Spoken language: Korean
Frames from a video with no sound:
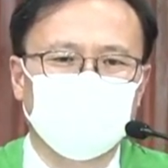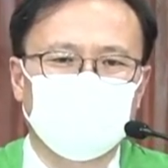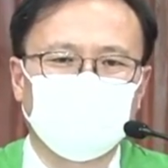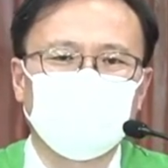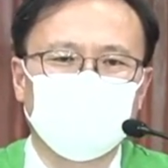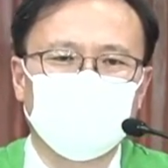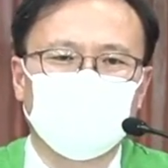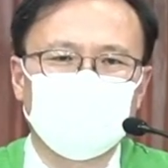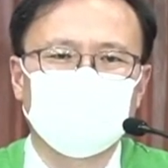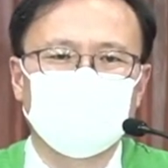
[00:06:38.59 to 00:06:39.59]
도둑이
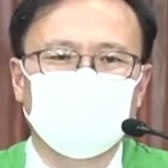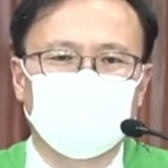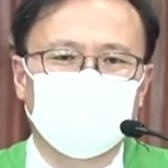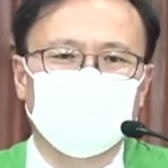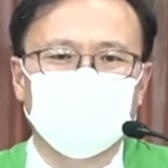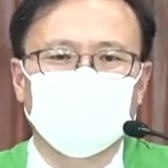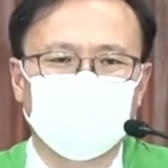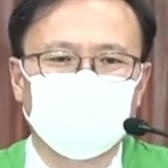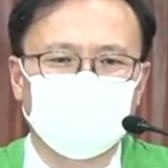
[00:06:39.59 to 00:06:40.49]
어느 순간 어,